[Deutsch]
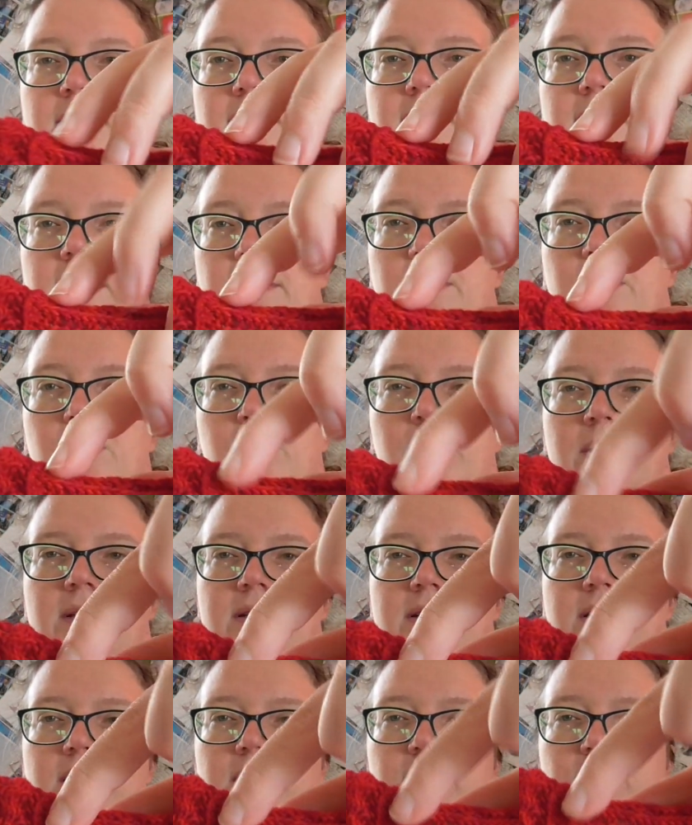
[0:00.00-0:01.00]
Das hier ist die
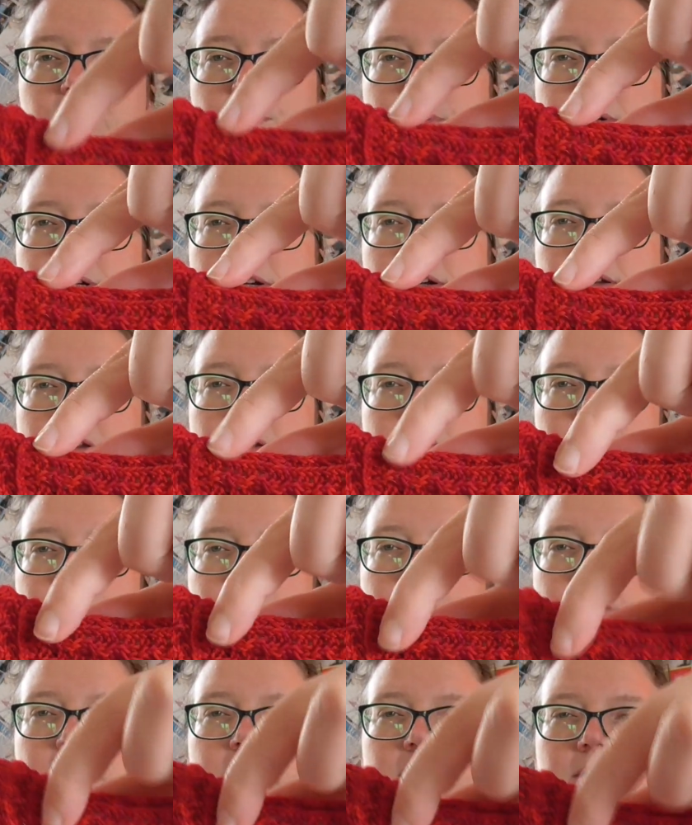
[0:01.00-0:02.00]
Obers Oberkante
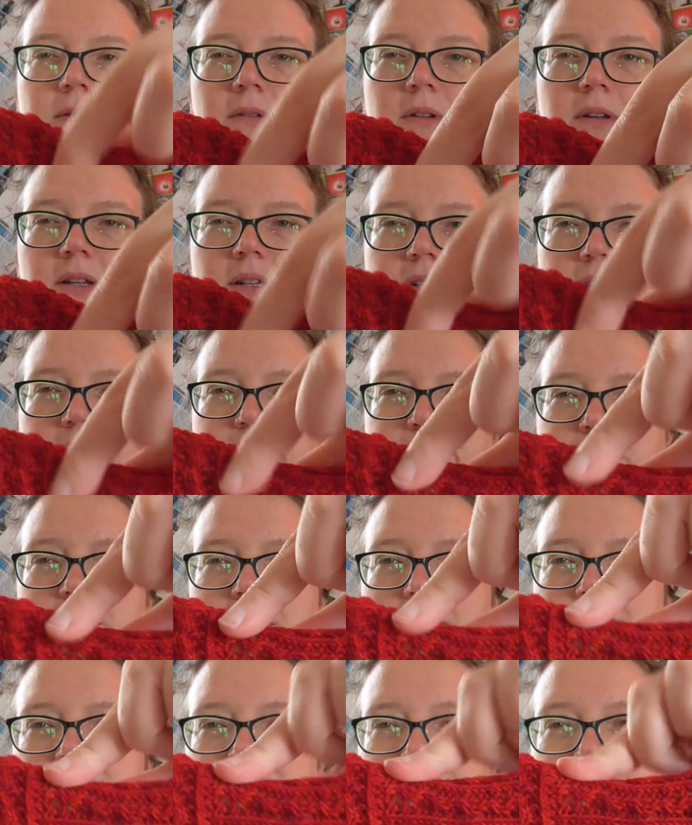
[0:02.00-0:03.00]
von dieser
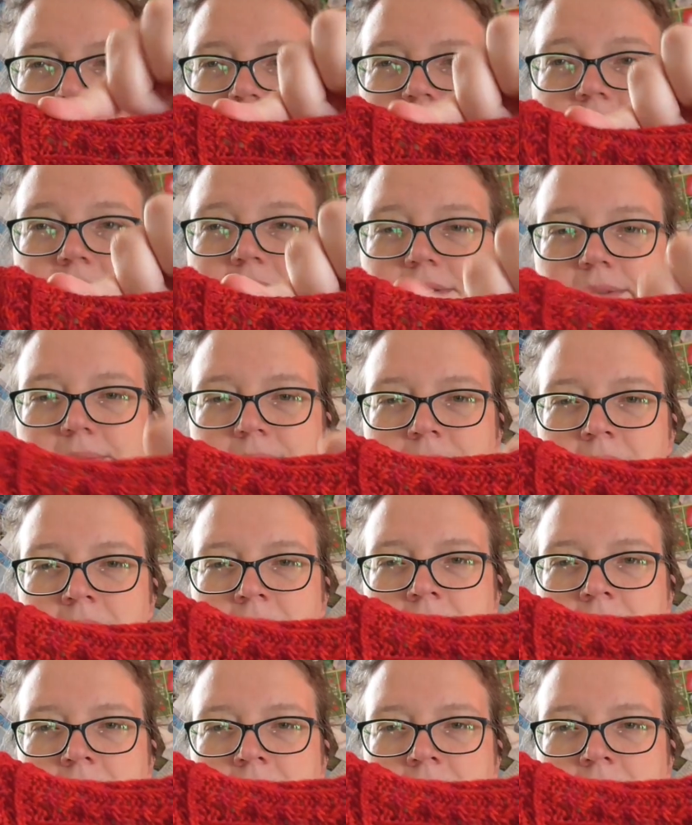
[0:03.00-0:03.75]
Fersenband.